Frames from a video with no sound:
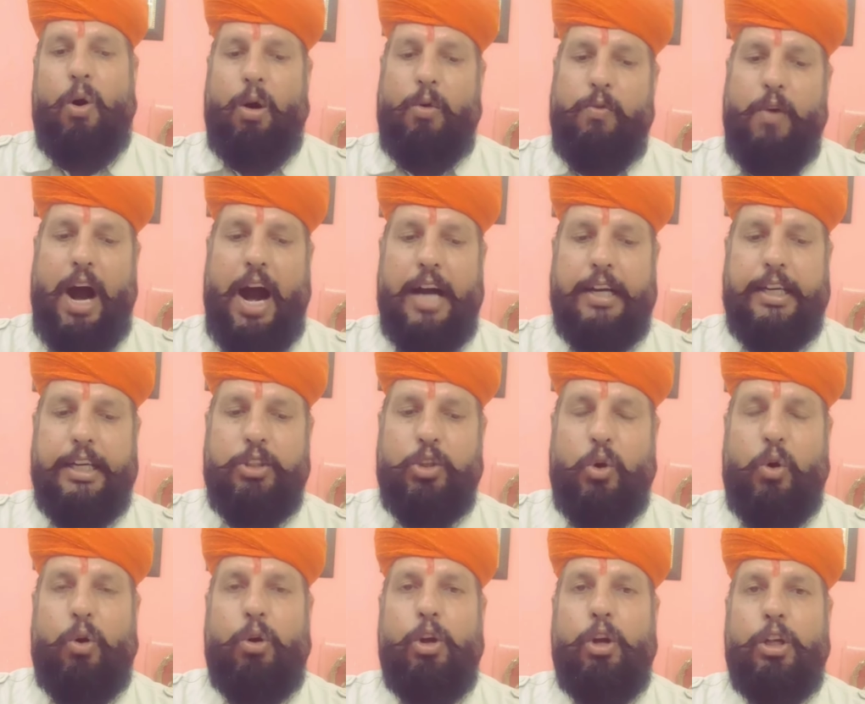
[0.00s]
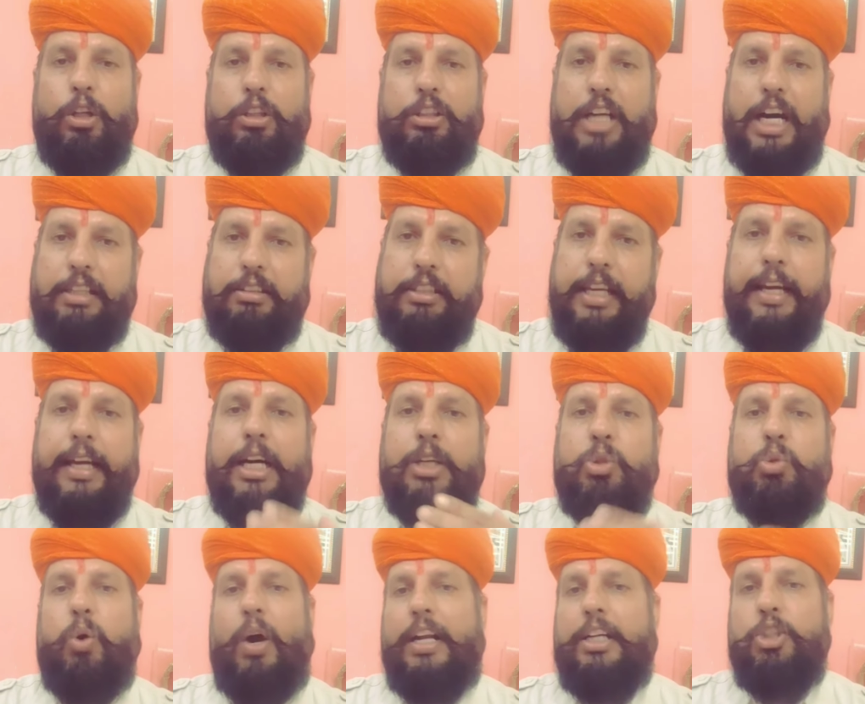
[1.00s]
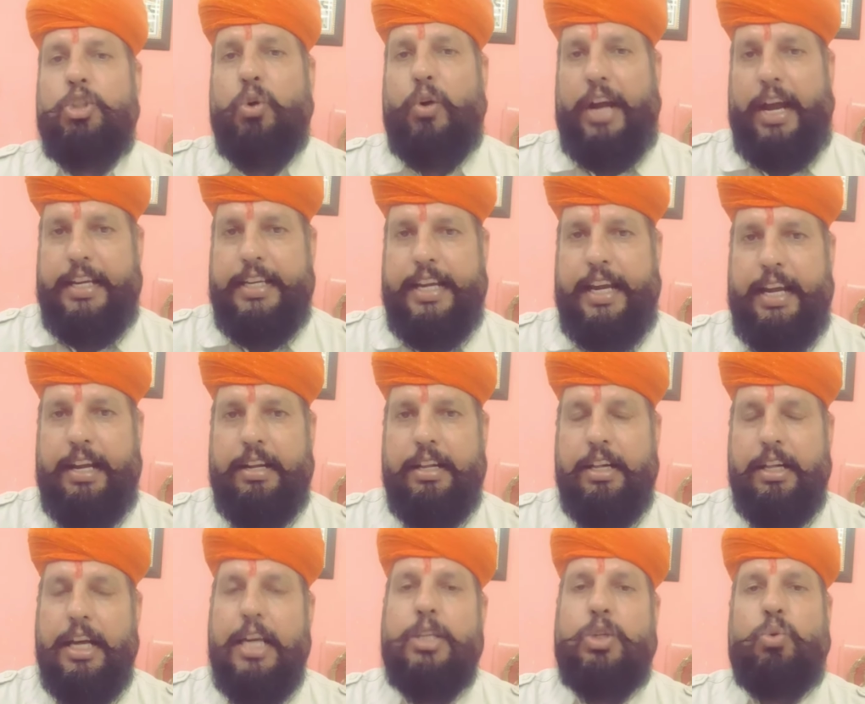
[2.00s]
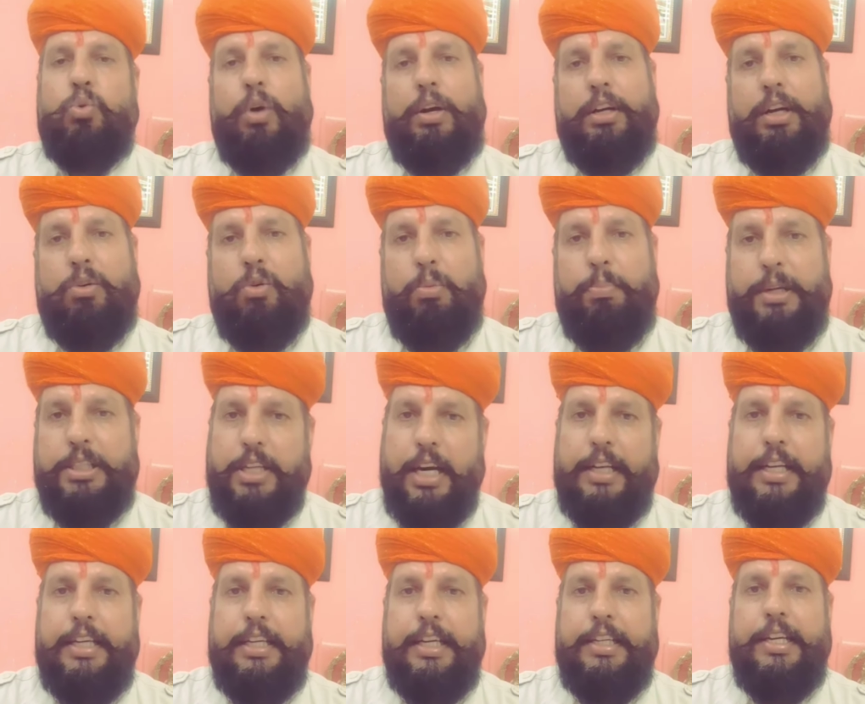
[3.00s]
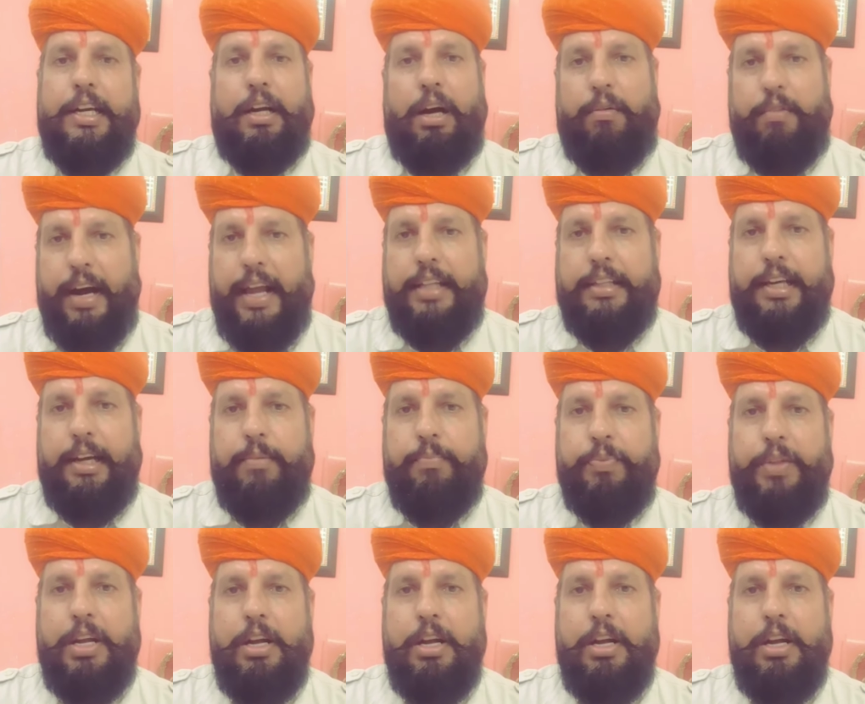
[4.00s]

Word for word: और वहां के जो धरती का स्वर्ग जो है ये इस स्वर्ग को बचाने की ये कवायद है